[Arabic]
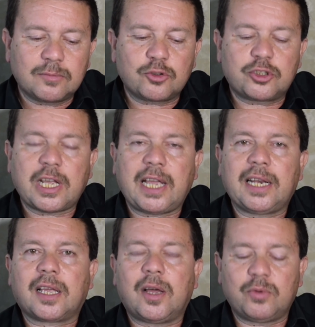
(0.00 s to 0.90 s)
مشتعل
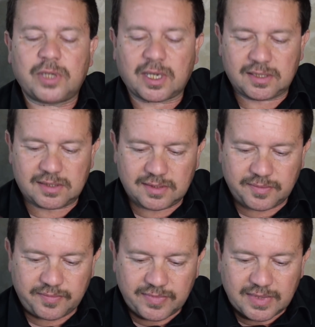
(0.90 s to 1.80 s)
قوي يقظ
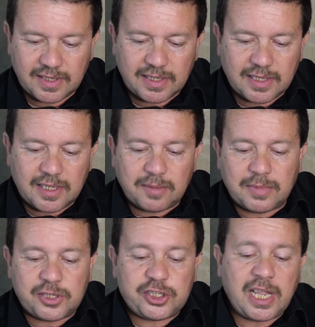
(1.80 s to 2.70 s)

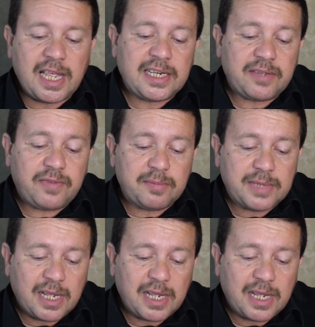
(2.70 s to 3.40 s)
من شاء أن يفهم